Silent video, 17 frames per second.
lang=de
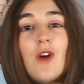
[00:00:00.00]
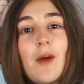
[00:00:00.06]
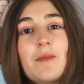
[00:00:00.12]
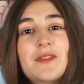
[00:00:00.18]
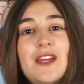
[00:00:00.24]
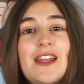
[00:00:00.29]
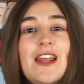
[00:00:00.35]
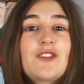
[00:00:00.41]

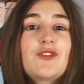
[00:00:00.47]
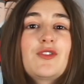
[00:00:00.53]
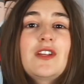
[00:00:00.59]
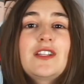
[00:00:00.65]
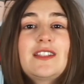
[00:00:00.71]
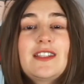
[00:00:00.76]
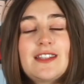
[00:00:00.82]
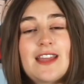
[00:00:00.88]
kommen dann
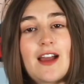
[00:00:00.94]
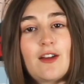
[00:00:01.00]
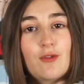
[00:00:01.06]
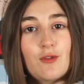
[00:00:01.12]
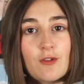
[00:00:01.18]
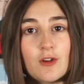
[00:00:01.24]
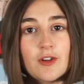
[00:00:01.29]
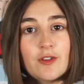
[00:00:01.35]
natürlich die
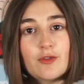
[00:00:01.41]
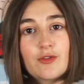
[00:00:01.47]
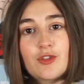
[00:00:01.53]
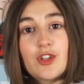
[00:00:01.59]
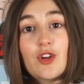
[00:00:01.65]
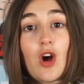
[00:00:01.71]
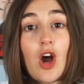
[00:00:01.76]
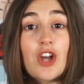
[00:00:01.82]
Dialoge
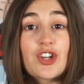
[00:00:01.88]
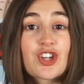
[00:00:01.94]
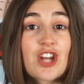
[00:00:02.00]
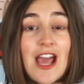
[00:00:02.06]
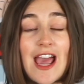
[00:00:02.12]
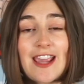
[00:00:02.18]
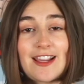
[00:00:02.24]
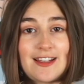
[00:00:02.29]
und die Geräusche
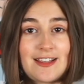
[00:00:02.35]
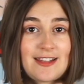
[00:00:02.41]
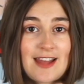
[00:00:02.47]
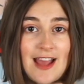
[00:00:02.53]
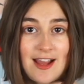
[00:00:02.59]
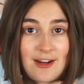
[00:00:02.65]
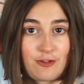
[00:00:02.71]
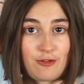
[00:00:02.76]
der
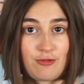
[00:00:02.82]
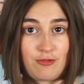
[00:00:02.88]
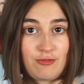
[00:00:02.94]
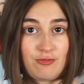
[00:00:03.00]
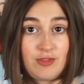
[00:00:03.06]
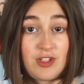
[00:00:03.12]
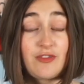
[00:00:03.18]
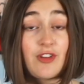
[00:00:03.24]
eigentlichen
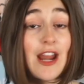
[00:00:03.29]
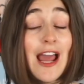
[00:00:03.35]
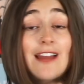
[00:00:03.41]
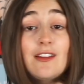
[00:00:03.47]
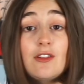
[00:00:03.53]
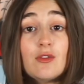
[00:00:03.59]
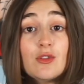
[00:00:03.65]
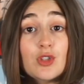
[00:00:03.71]
Handlung, die von
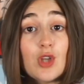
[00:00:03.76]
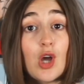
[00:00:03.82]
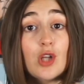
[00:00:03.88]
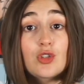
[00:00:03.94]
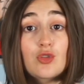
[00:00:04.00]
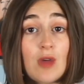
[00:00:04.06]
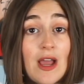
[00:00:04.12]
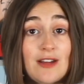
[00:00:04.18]

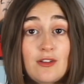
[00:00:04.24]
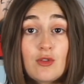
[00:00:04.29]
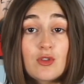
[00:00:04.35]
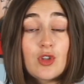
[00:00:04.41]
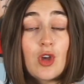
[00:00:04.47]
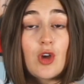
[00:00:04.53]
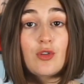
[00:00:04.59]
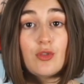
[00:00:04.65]
Handlungsort zu
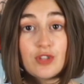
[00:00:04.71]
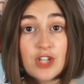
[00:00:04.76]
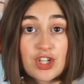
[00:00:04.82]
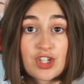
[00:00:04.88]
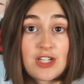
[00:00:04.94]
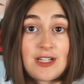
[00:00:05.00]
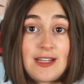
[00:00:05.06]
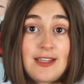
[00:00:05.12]
Handlungsort
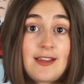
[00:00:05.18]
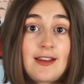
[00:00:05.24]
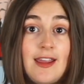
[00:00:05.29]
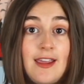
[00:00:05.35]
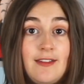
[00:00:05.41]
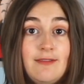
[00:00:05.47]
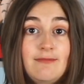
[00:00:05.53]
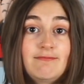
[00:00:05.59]
unterschiedlich
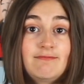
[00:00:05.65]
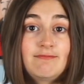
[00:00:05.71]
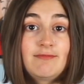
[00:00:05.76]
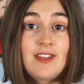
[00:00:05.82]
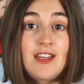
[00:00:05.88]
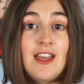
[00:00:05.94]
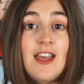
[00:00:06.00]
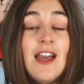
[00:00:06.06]
klingen.
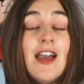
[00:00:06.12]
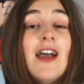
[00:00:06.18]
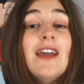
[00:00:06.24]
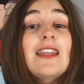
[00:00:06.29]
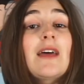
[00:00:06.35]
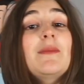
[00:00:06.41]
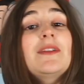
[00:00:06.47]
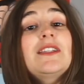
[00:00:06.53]

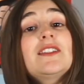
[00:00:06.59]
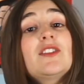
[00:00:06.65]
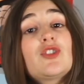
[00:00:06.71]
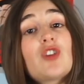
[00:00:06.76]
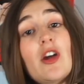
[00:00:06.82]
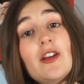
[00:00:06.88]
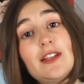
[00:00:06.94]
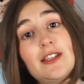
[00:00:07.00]
Damit
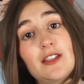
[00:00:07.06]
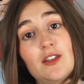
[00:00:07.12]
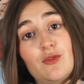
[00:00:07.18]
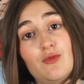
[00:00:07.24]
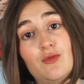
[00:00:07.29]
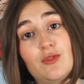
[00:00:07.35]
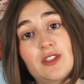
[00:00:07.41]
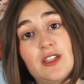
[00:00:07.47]
diese deutlich
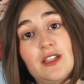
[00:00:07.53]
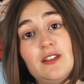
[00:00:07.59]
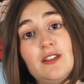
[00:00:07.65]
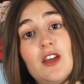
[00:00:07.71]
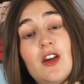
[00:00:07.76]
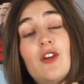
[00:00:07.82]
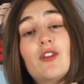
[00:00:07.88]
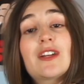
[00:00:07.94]
genug
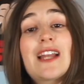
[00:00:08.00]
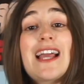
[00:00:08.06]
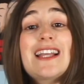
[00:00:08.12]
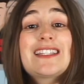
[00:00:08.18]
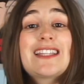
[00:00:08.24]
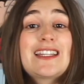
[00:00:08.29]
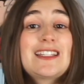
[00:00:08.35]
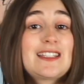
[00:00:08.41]
sind und
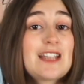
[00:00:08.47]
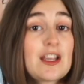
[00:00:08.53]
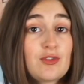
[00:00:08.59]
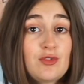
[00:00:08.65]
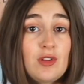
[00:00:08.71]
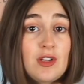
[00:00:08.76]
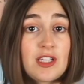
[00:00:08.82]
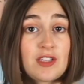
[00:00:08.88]
gleichzeitig
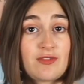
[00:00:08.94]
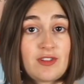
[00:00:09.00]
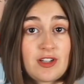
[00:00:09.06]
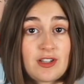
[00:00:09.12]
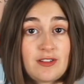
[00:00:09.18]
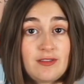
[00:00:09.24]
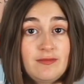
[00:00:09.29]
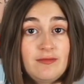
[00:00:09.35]
natürlich
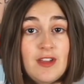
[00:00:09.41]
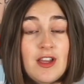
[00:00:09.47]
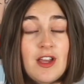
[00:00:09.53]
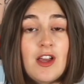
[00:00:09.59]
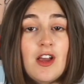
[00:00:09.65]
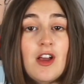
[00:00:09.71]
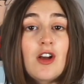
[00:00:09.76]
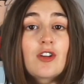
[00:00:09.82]
wirken,
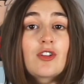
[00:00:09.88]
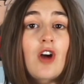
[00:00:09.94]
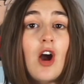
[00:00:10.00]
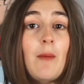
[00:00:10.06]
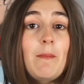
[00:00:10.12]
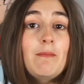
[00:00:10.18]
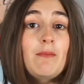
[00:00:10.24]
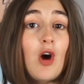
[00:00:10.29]

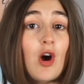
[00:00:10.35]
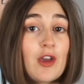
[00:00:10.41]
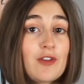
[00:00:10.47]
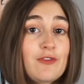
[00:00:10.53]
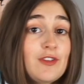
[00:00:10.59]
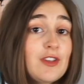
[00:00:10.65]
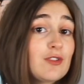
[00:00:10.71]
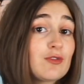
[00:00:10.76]
kommen
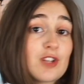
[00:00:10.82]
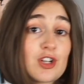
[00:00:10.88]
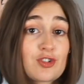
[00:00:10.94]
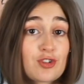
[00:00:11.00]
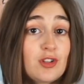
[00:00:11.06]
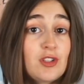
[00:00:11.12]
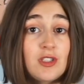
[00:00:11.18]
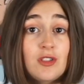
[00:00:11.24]
häufig
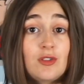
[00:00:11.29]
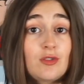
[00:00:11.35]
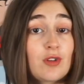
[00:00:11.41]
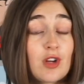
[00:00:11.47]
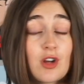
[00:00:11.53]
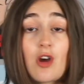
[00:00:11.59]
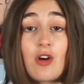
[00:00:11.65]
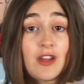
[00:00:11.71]
unterstützend
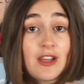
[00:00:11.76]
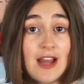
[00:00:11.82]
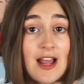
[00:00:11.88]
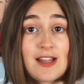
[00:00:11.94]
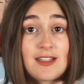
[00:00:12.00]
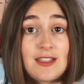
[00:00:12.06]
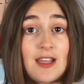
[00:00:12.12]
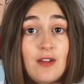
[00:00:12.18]
zu den
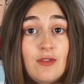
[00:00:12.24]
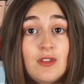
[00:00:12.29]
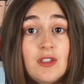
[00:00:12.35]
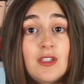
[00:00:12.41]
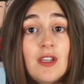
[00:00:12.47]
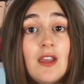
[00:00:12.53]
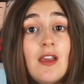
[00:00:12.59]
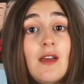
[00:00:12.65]

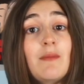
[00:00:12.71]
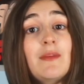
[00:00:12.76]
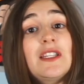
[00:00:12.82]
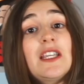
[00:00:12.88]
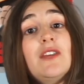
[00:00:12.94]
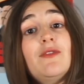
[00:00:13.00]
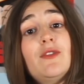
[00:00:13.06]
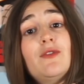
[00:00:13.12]
Originalsounds
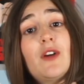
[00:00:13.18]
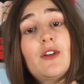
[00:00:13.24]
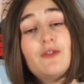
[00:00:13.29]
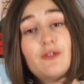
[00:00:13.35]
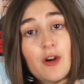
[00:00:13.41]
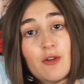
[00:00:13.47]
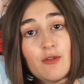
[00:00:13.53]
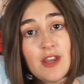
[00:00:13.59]
mithilfe von
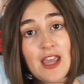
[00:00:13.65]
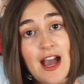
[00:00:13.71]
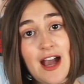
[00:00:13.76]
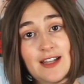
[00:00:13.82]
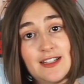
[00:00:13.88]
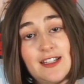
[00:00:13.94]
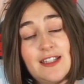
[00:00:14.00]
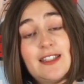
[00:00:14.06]

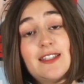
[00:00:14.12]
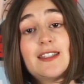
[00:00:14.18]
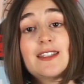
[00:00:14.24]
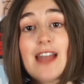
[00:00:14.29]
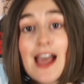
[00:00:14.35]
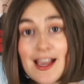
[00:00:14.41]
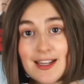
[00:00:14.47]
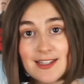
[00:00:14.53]

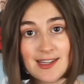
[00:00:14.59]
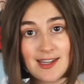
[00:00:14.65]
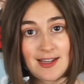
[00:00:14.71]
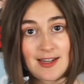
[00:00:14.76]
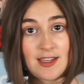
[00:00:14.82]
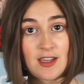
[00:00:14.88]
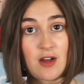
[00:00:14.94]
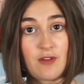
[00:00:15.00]
Foley-Artists
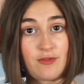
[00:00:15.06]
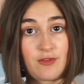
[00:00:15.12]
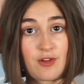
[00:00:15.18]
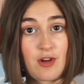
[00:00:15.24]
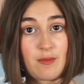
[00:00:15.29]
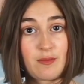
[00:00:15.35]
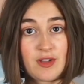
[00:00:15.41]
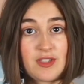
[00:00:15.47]
nachträglich
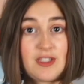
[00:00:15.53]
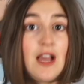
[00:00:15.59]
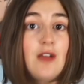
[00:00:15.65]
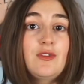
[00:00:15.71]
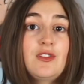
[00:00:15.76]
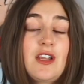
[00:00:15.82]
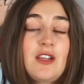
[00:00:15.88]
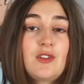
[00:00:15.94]
aufgenommene
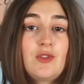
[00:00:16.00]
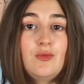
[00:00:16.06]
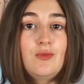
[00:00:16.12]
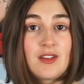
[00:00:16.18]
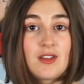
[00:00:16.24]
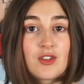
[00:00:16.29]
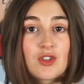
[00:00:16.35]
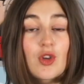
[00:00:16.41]
Sounds
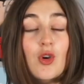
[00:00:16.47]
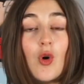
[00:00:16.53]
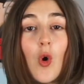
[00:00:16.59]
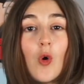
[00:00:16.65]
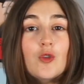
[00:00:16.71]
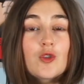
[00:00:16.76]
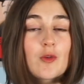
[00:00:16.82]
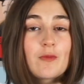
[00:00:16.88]
dazu.
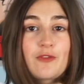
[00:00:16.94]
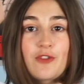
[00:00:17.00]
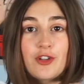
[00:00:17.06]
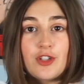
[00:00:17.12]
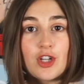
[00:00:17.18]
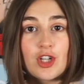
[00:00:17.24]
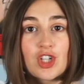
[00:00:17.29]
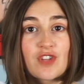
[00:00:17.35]
Synchron zum
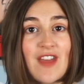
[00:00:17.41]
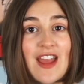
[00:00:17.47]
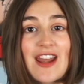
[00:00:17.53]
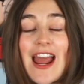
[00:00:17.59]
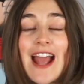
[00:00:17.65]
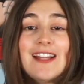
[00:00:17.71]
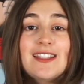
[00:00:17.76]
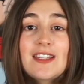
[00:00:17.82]
Footage werden
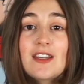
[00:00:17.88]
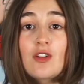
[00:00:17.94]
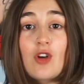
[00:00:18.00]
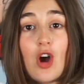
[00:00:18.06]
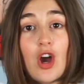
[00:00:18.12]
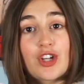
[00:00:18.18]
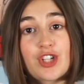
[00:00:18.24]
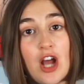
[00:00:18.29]
einzelne
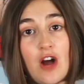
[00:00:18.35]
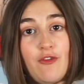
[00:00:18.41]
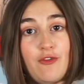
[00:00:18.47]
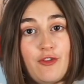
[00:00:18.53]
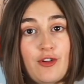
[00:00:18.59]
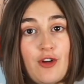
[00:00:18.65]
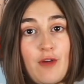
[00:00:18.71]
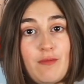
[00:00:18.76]
Geräusche
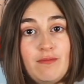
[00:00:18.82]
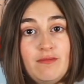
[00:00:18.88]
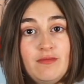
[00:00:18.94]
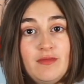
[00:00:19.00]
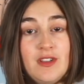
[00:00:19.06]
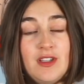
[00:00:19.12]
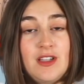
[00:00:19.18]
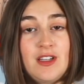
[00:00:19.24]
aufgenommen.
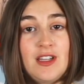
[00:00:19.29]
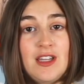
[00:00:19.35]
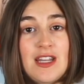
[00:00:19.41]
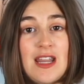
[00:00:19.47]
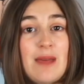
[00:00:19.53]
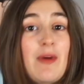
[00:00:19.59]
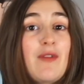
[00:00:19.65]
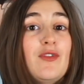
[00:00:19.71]

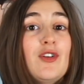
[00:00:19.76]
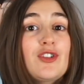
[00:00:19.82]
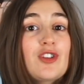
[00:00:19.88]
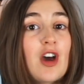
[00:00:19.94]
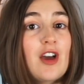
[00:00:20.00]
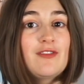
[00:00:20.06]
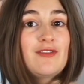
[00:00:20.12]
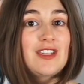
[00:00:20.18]
Dabei
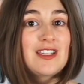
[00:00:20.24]
wird häufig